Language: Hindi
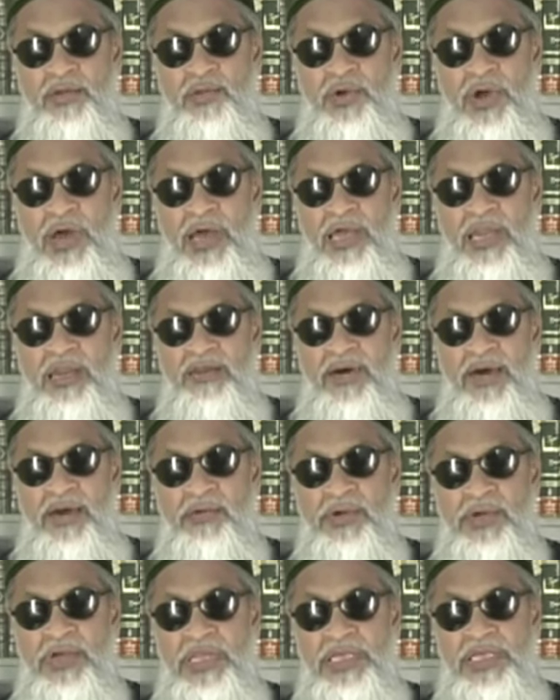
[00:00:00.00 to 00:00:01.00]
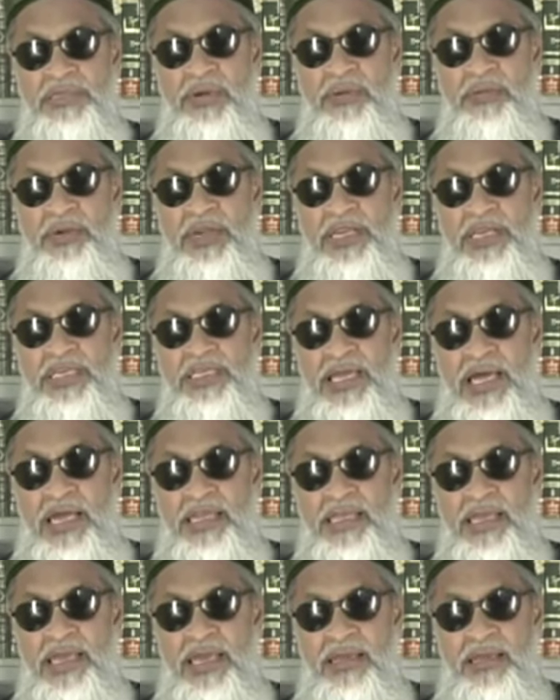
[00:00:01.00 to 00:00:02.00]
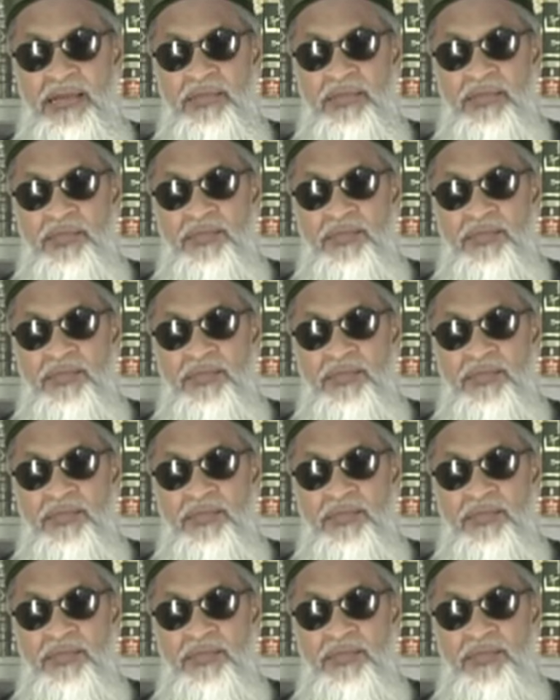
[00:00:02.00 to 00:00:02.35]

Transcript: तो अकल वालों के लिए इसमें बड़ी निशानियां हैं